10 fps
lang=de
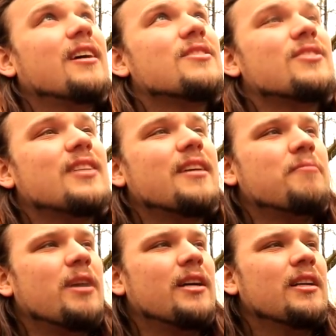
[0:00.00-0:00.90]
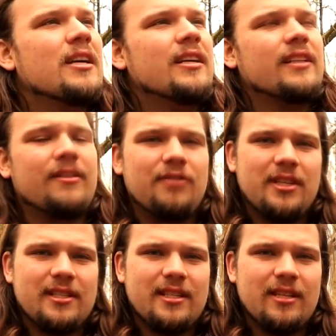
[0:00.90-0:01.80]
Also ich denke mal, ein
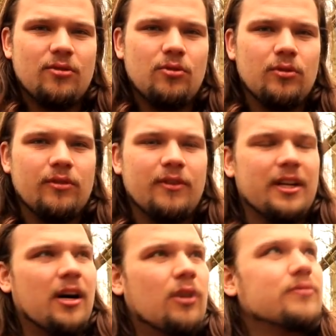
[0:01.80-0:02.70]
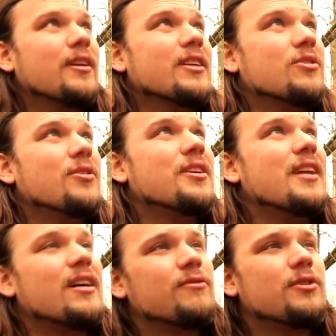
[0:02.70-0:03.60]
Gewitter zieht irgendwann auf, vielleicht heute
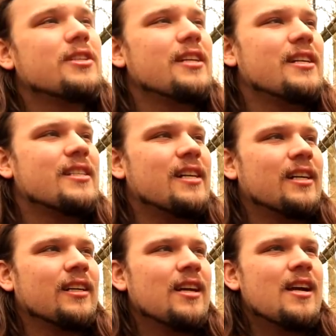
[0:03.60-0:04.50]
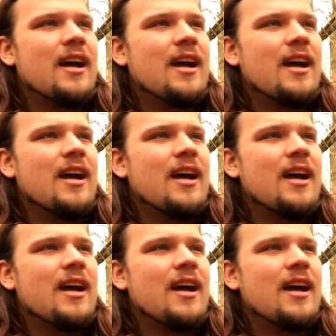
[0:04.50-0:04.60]
Nacht würde ich eher sagen.